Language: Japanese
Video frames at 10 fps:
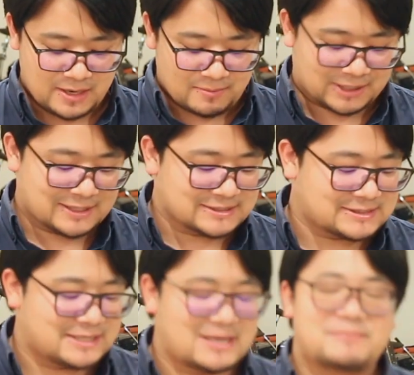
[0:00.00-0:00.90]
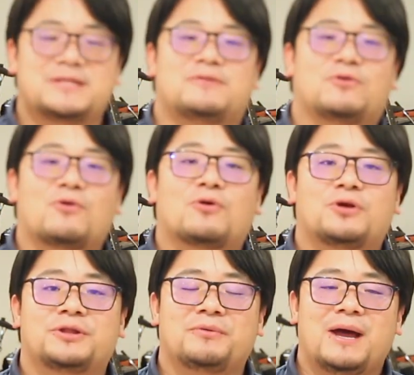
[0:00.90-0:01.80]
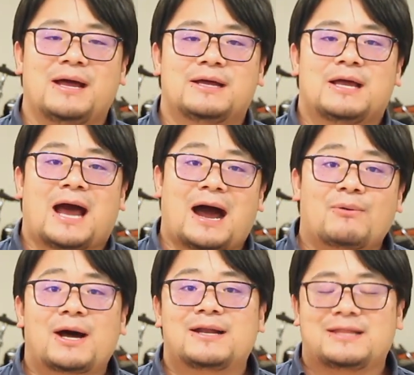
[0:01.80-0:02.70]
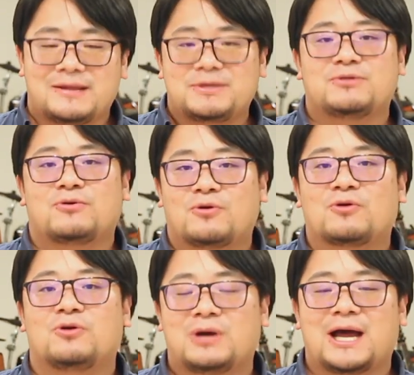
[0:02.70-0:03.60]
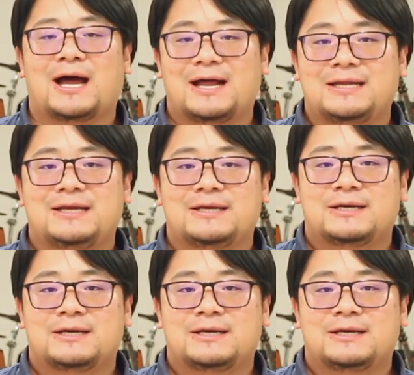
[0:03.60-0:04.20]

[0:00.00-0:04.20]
またですねダビデの心には憐れみの心があり